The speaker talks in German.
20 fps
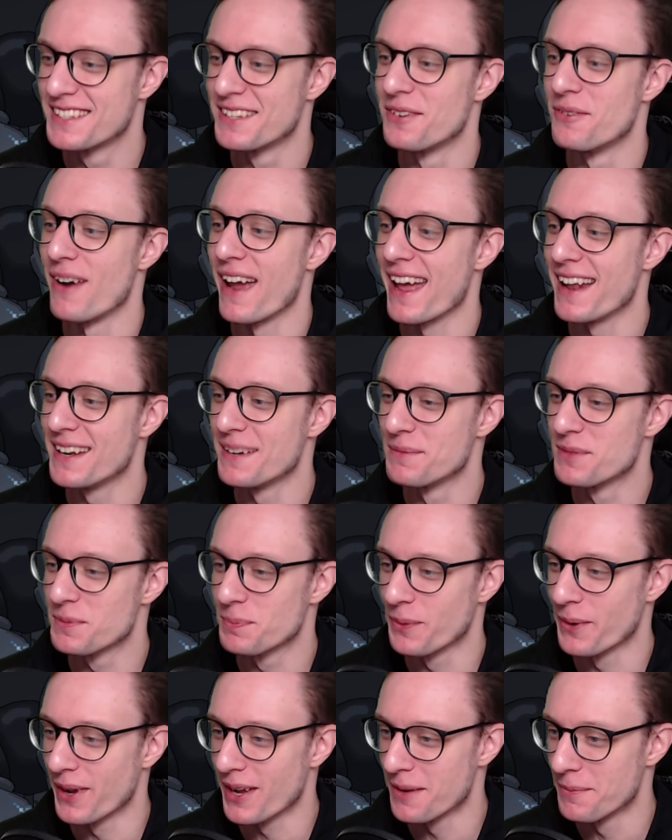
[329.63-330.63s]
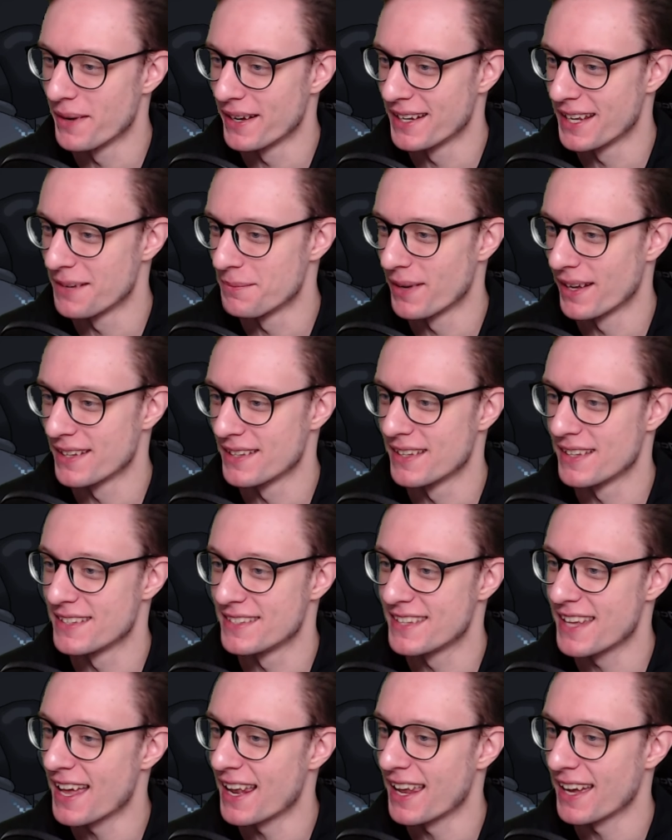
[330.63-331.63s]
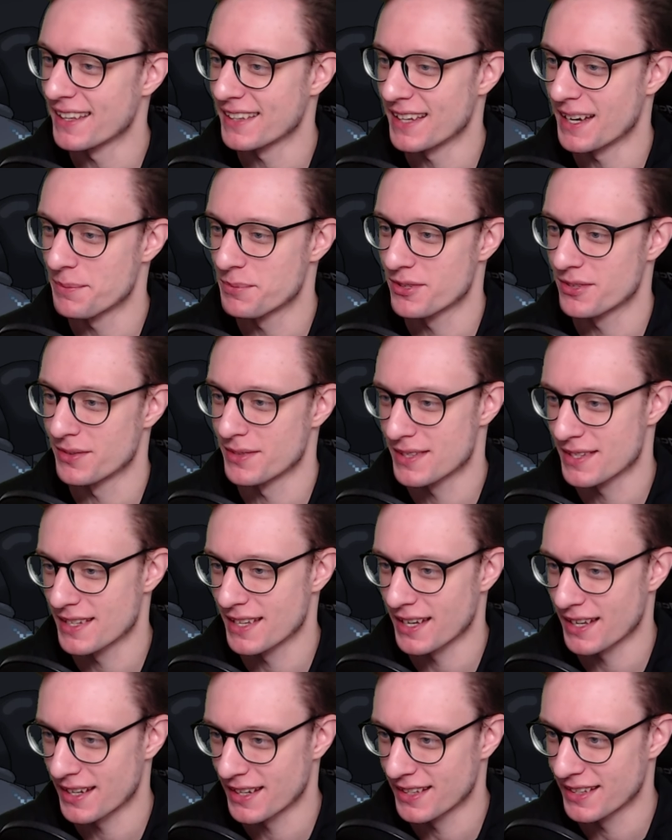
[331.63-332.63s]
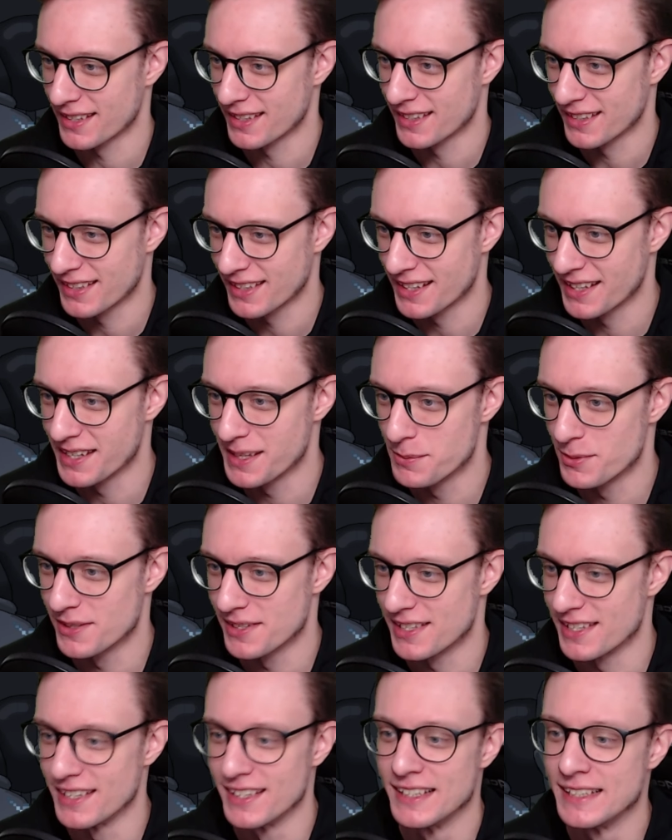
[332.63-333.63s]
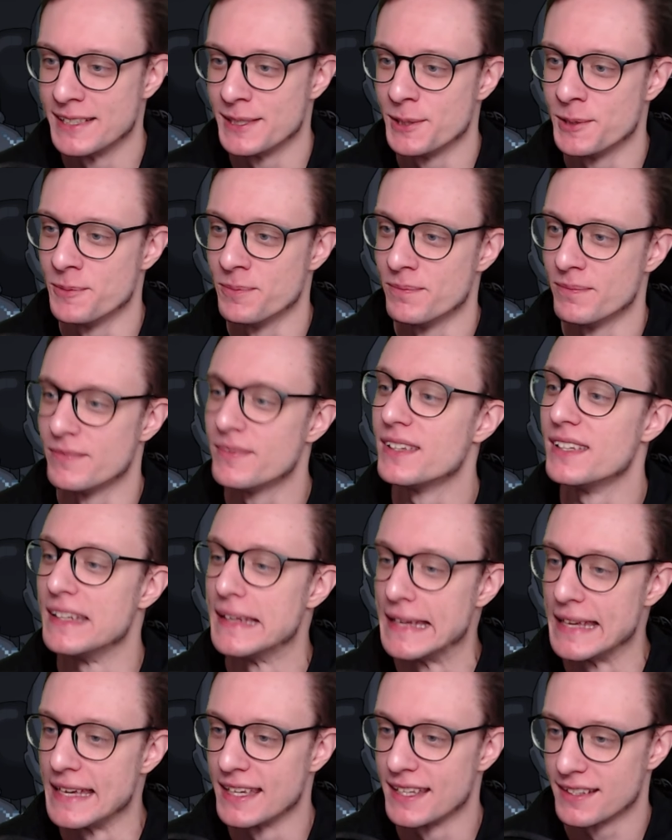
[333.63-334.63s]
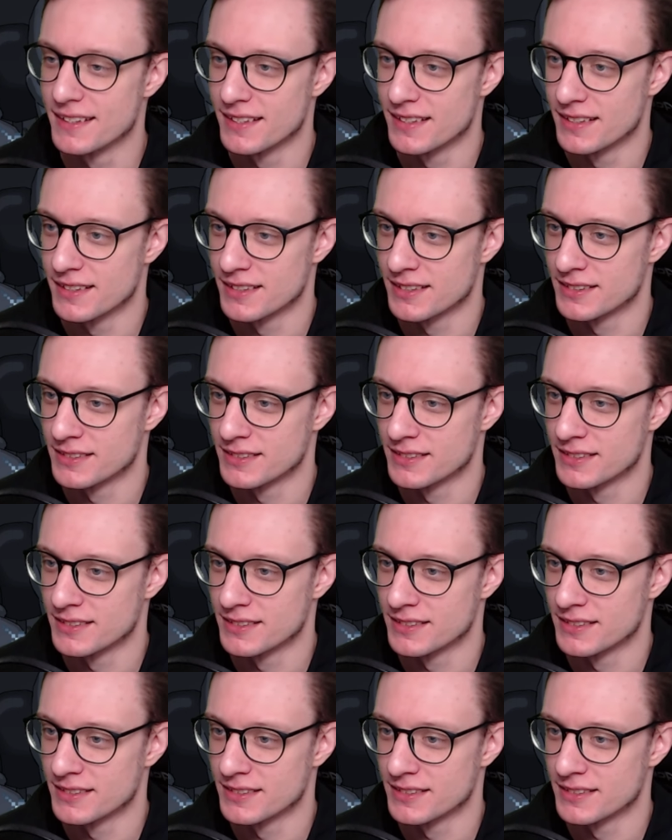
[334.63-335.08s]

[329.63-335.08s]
Diese random Sprünge, bei denen man sehr leicht abstürzen kann. Ich liebe sie. Nicht.